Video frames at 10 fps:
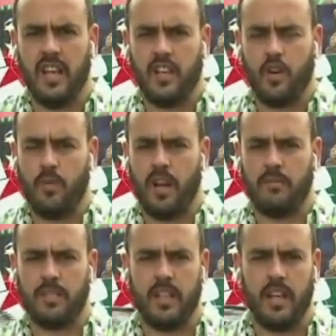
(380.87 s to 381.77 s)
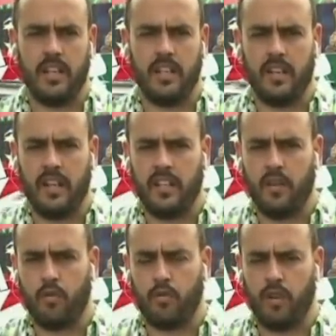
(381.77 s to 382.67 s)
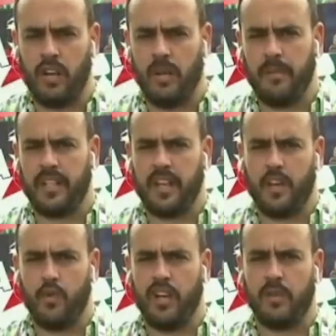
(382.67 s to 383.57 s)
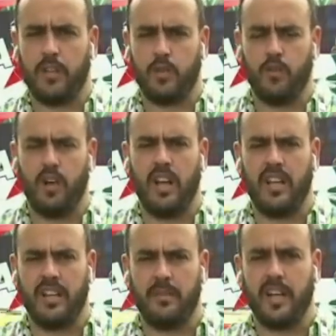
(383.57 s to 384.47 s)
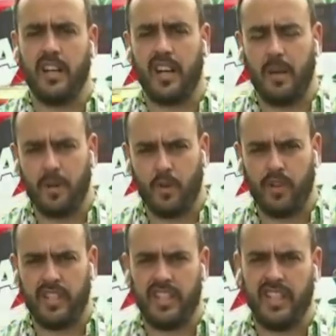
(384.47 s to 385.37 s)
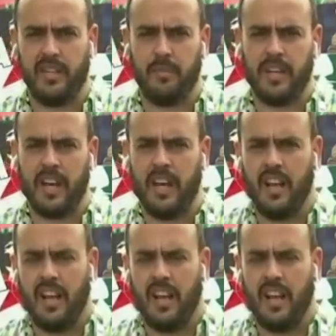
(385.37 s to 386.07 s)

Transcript: يوم أمس يعني حين وصول اللاعبين كان هناك مجموعة يعني من الكاميرونيين من